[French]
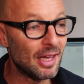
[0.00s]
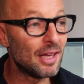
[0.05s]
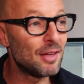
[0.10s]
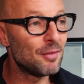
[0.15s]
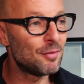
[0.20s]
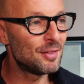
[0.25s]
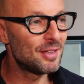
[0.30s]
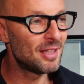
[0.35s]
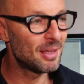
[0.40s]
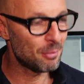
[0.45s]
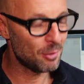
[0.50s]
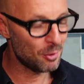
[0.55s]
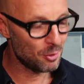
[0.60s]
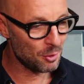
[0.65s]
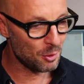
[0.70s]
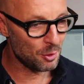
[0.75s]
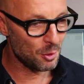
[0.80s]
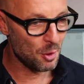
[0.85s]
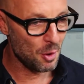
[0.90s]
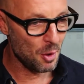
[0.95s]

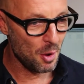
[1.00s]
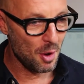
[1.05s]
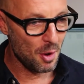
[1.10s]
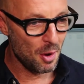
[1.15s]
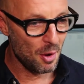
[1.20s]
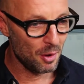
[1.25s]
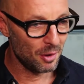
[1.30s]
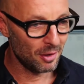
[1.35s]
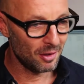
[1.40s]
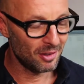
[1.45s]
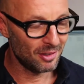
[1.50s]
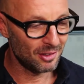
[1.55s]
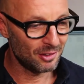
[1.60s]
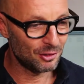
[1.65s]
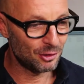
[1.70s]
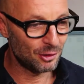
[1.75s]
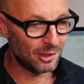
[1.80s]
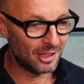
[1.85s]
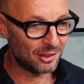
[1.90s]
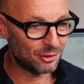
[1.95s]
évidemment, euh, euh,
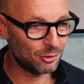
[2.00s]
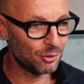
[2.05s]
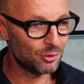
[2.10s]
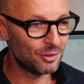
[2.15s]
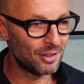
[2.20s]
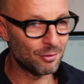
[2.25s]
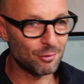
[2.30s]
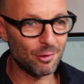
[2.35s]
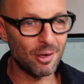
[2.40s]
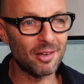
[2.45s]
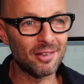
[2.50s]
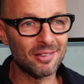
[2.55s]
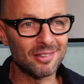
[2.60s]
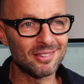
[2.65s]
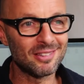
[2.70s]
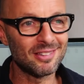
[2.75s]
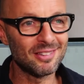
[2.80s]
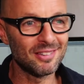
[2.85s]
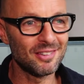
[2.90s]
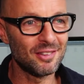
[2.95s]
j'ai la chance d'avoir
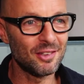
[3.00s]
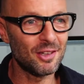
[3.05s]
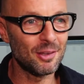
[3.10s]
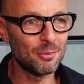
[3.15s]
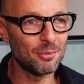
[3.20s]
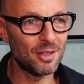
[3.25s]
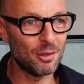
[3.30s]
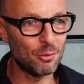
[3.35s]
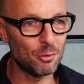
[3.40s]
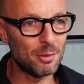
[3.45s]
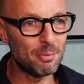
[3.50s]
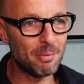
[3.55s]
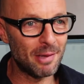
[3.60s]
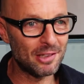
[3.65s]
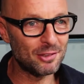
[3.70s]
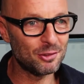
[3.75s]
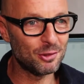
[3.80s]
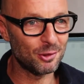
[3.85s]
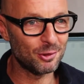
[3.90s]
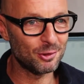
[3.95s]
euh, comme ça 8
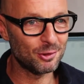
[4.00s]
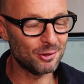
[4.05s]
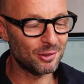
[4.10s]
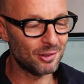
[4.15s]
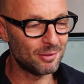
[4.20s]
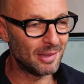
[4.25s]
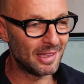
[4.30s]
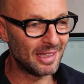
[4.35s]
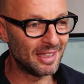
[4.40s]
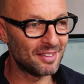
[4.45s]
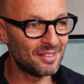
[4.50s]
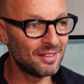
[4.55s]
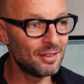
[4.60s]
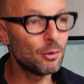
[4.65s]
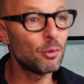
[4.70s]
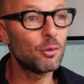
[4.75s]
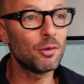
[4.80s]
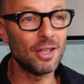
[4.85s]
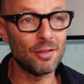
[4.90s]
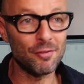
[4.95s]
pages dans, le magazine,
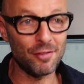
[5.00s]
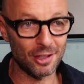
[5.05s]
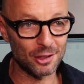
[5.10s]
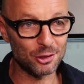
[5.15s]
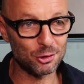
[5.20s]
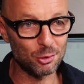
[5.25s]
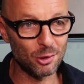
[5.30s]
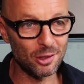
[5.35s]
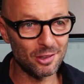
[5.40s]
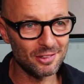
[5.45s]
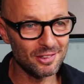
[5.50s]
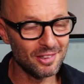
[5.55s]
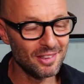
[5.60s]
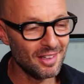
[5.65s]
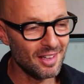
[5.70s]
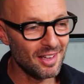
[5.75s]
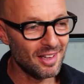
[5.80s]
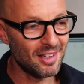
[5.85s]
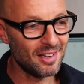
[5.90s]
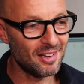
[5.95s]
donc on a fait un choix.
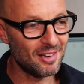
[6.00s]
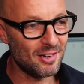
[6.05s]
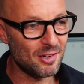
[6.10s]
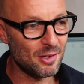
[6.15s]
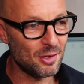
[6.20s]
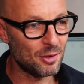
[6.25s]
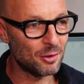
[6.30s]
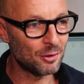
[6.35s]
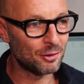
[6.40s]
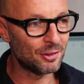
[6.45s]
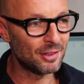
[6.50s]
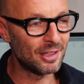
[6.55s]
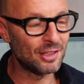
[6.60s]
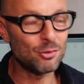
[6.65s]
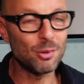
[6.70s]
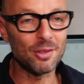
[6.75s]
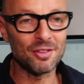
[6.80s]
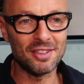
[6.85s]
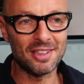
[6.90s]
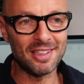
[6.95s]
Euh, on en a
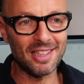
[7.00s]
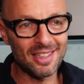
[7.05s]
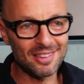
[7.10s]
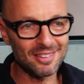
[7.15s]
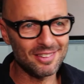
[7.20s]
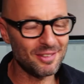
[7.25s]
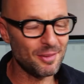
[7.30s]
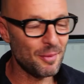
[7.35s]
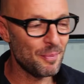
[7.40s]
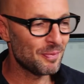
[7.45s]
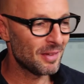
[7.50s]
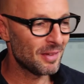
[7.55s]
choisi 4.